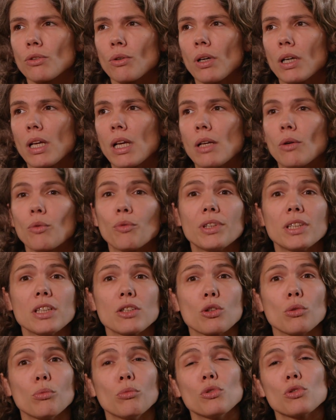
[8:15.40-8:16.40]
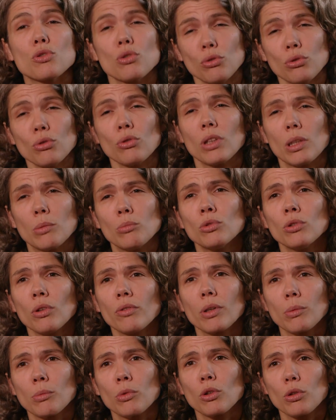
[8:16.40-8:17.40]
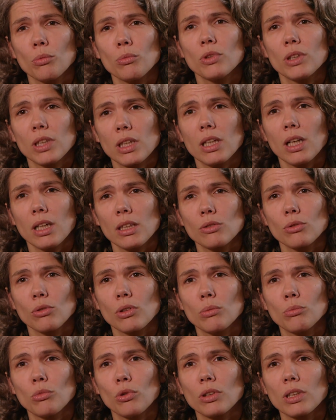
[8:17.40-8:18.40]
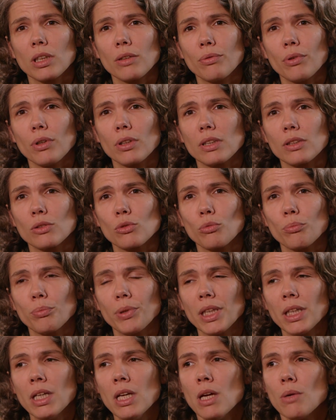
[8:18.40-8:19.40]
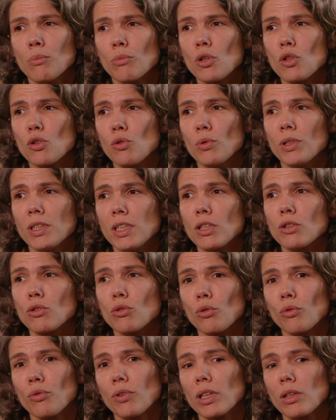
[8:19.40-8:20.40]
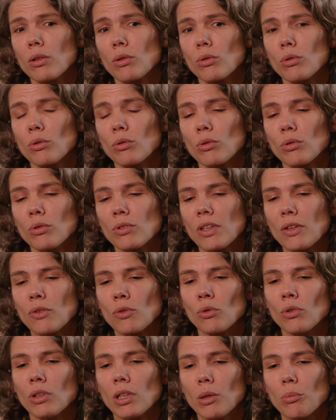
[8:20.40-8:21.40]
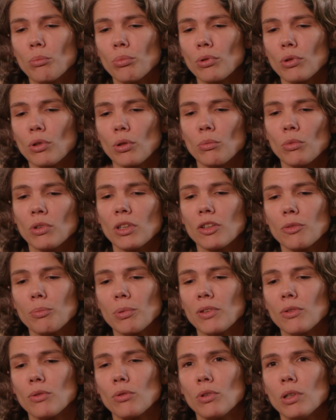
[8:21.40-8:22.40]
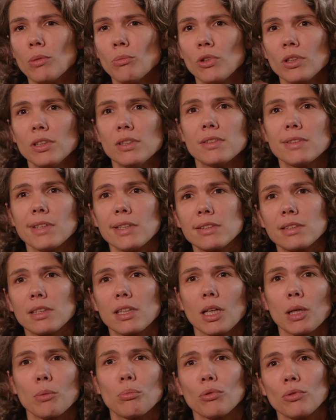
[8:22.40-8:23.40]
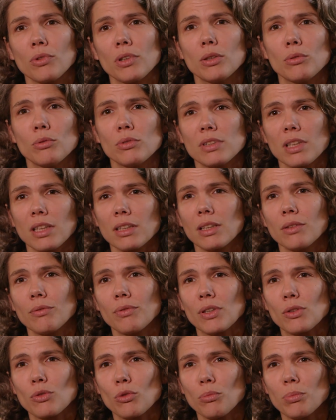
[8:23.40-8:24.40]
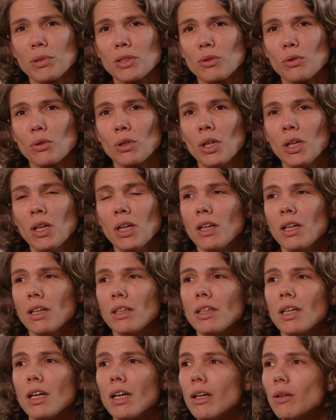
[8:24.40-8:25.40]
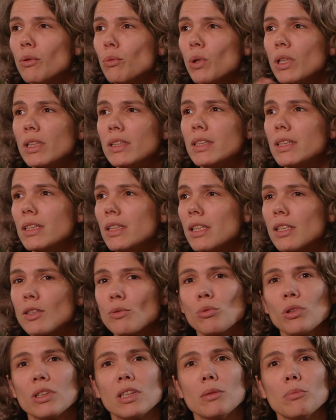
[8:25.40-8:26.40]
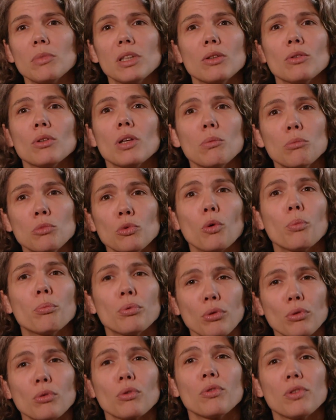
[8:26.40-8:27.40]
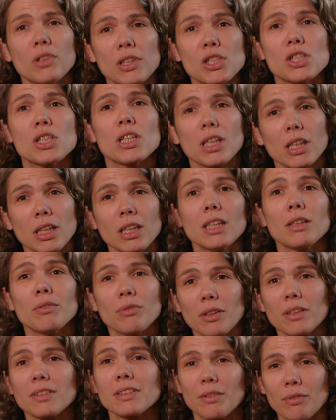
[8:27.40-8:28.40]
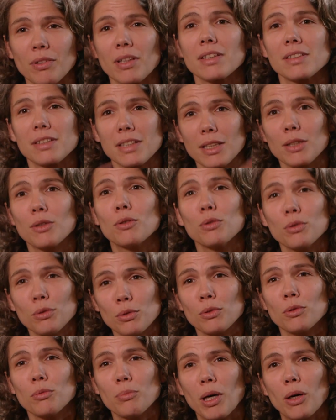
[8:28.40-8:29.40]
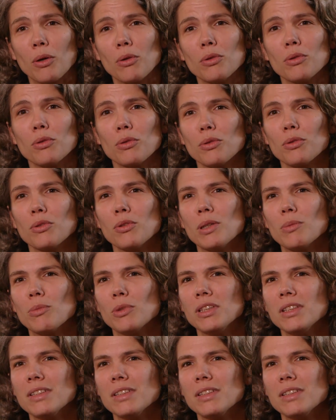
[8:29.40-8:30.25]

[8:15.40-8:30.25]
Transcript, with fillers: crois qu'elle l'envisage comme une chanson d'amour, vraiment comme une déclaration d'amour très forte à son père. Moi, je lui ai dit que je trouvais que ça sonnait un peu comme une espèce de Lemon Incest qui répondait d'une certaine façon, parce que il y a un où elle dit Laisse-moi t'aimer d'un amour pur de fille chérie. Enfin, ça fait assez écho aux paroles de, de Lemon